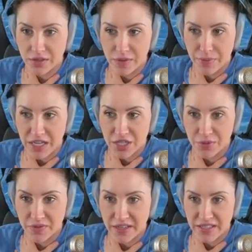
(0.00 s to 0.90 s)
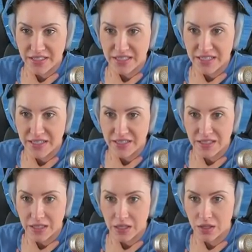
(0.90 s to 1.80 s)
wie beispielsweise diese
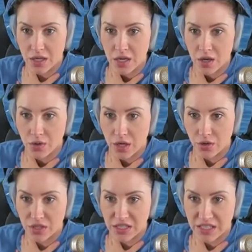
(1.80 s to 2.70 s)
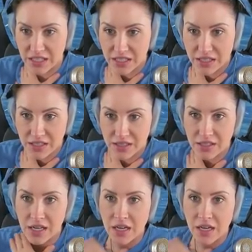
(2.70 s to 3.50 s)
hier oder auch die hier hinten,